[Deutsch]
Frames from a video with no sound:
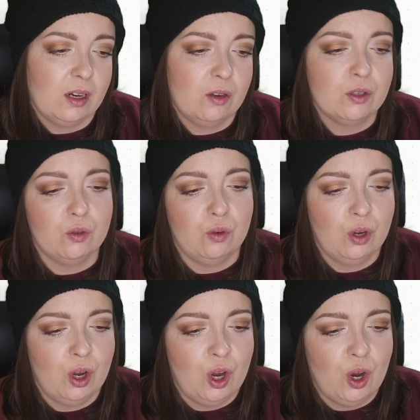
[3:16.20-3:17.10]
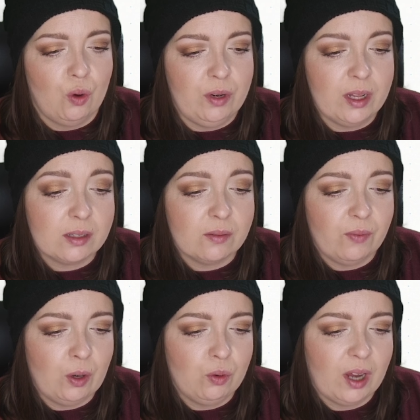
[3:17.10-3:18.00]
Genauso. Und jetzt,
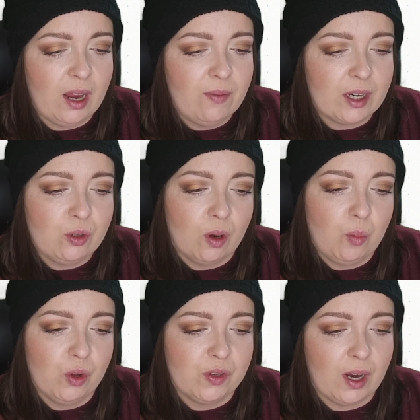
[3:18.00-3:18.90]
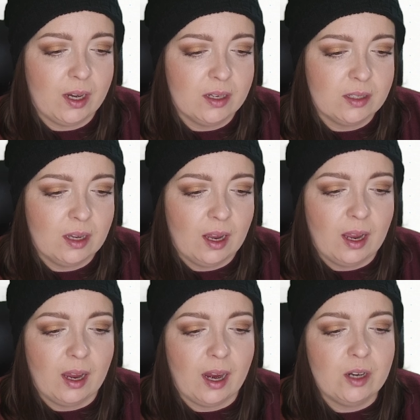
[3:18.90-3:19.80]
wenn du drei Vektoren plus rechnest,
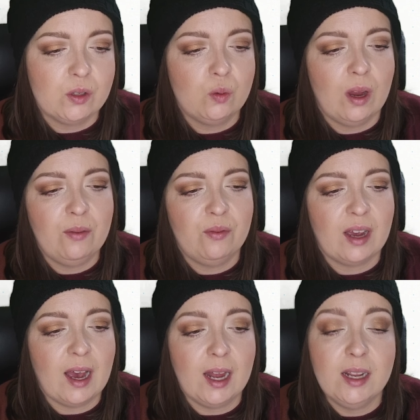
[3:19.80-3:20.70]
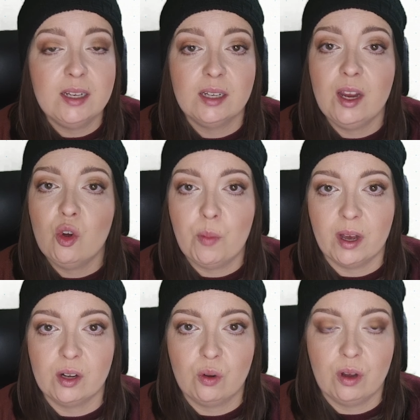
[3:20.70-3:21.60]
rechnest du einfach alle drei
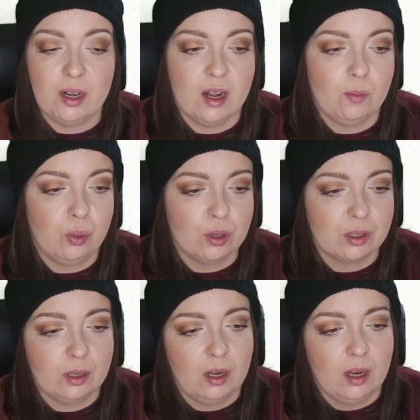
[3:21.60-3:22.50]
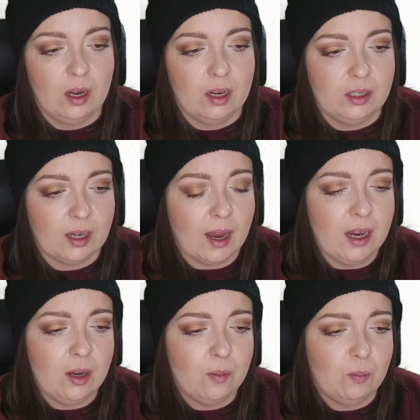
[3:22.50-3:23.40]
oberen Koordinaten plus.
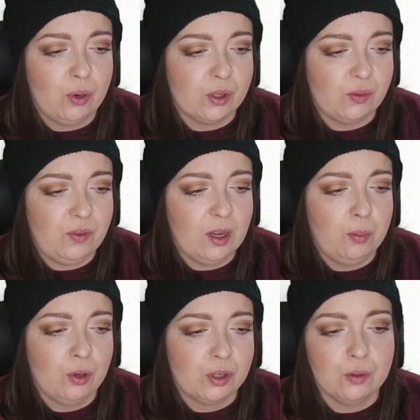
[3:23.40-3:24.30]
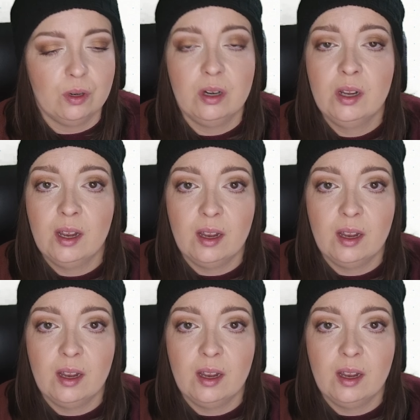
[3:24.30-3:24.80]
3 plus 4 plus 0.